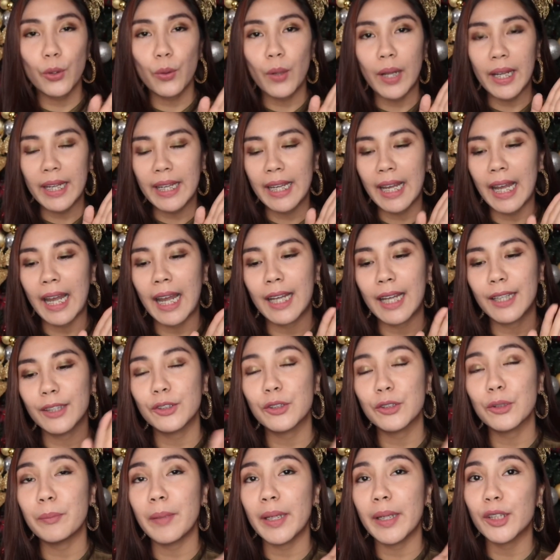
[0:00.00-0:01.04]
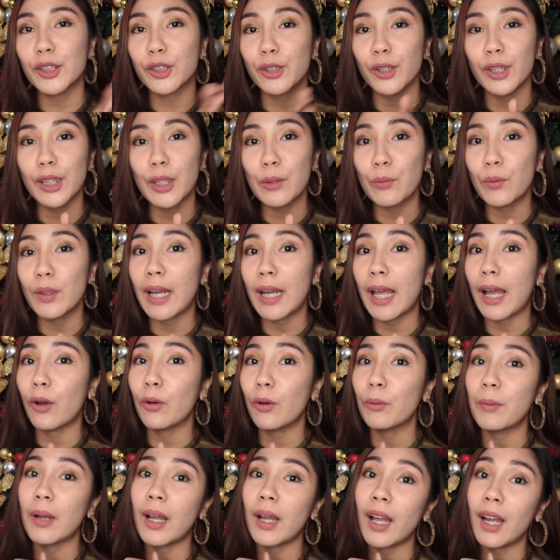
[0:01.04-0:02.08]
ayan, to make sure na wala
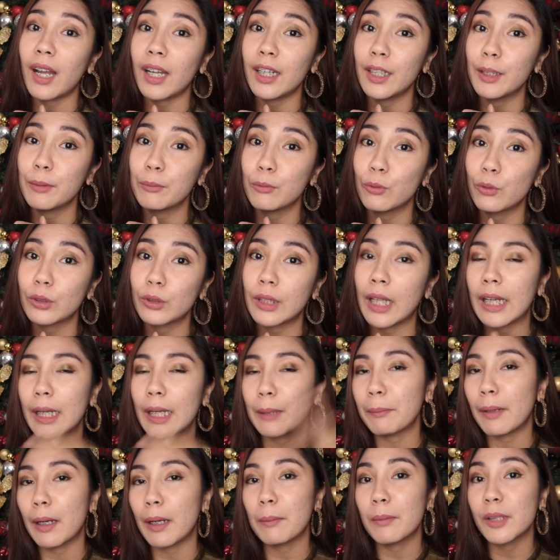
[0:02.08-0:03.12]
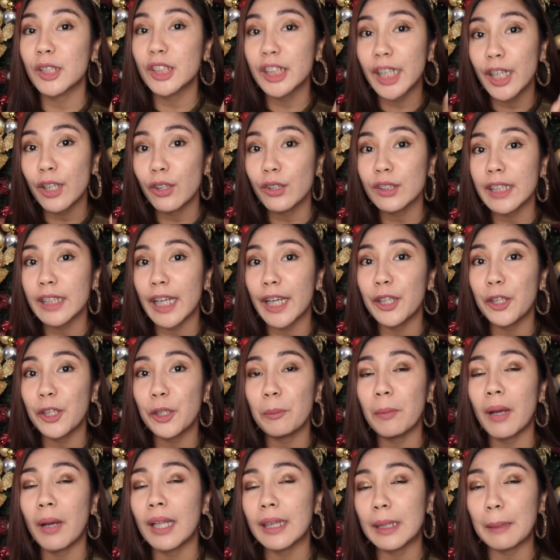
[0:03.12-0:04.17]
akong makakalimutan at para ma-share ko sa inyo
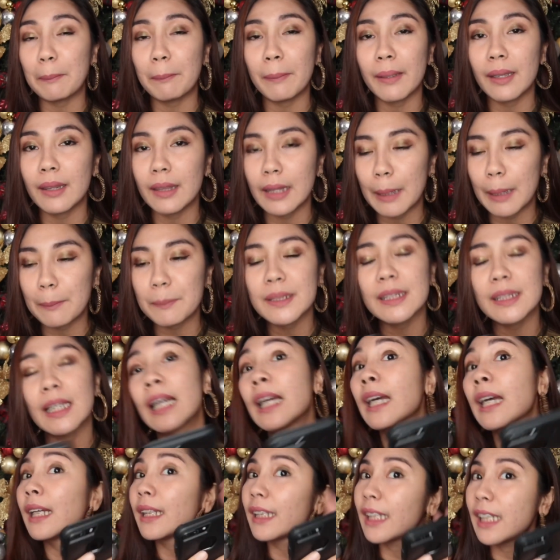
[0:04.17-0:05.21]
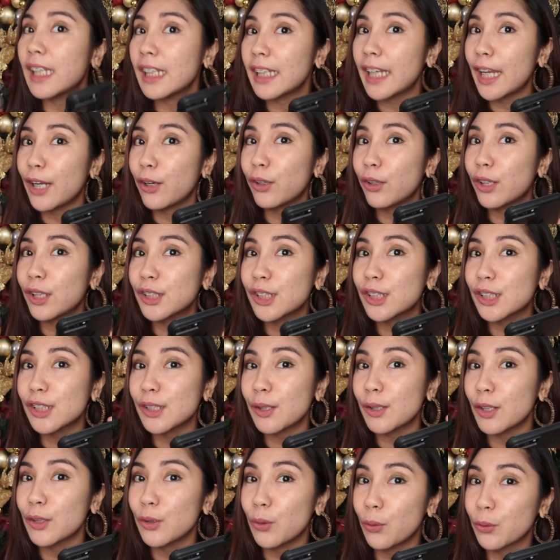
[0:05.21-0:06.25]
yung mga tipid tips, nilagay ko na siya
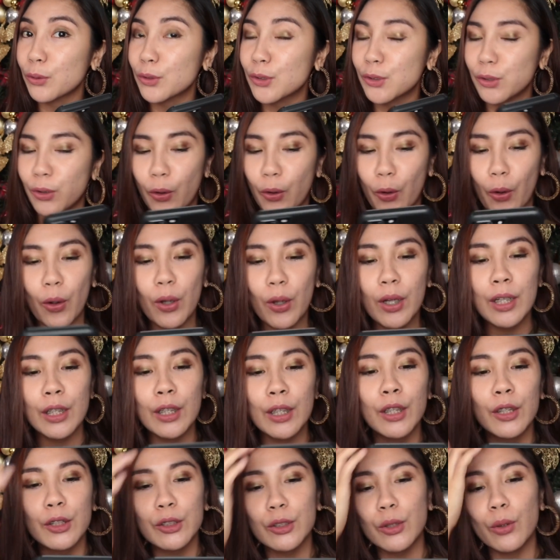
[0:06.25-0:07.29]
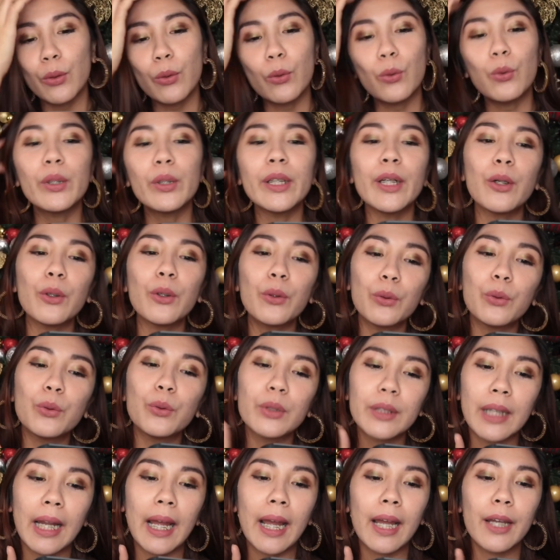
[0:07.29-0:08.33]
sa notes ko. So,
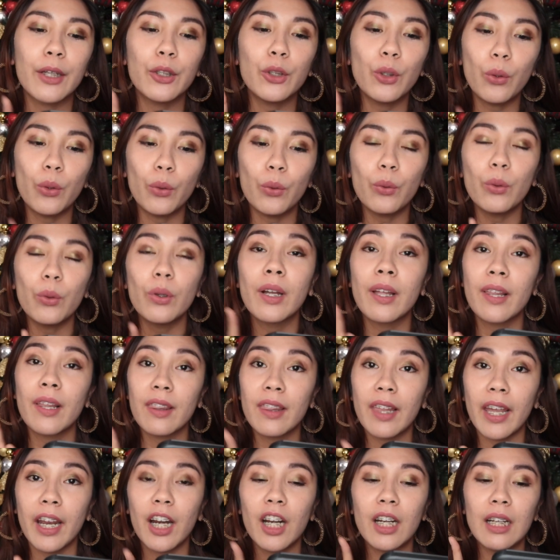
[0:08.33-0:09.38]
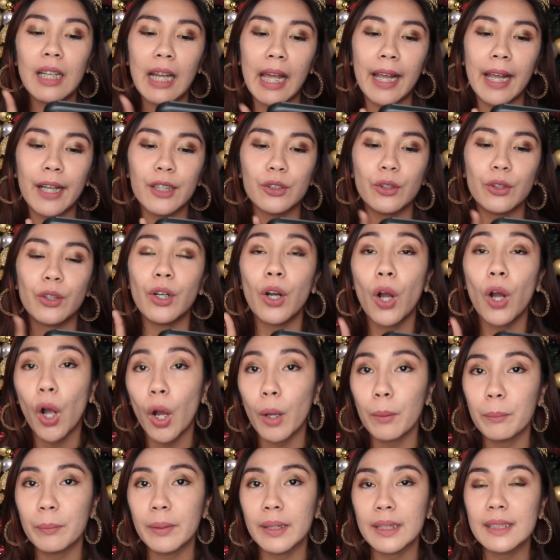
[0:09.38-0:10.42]
unang-una, know their likes or
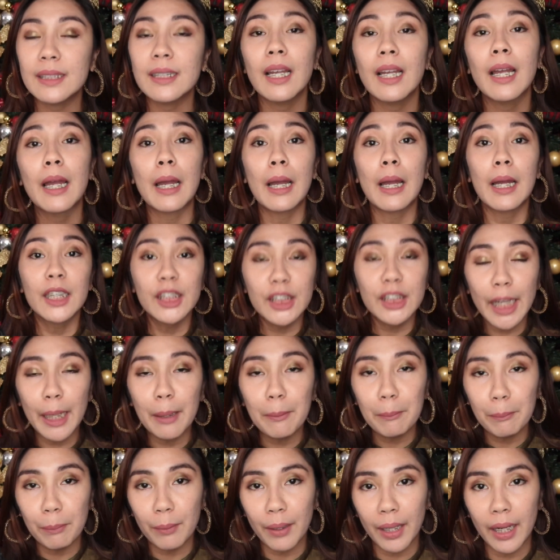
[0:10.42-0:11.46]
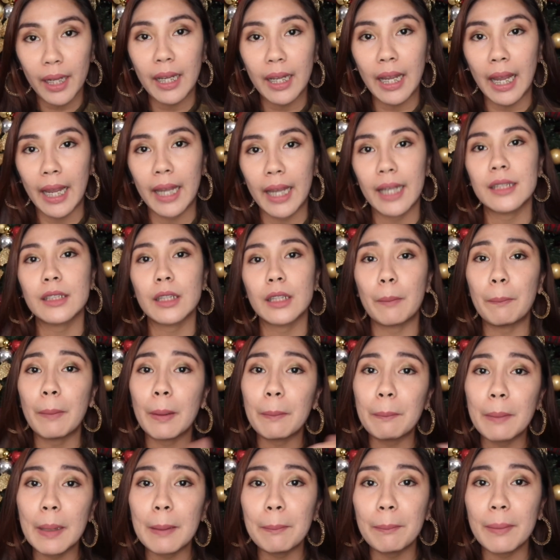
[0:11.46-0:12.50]
hobbies. Siyempre, guys,
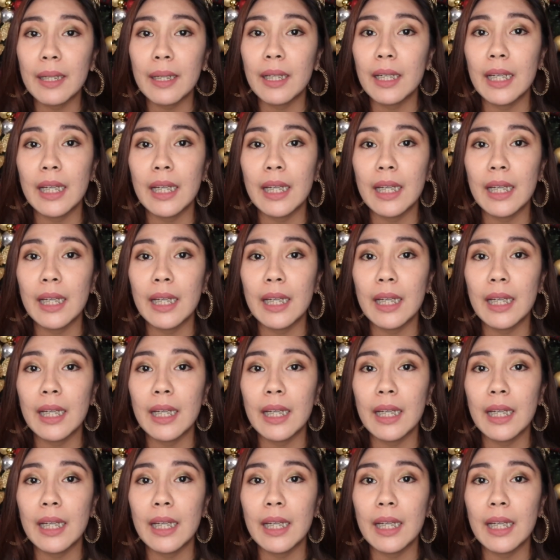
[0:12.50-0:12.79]
kapag pipili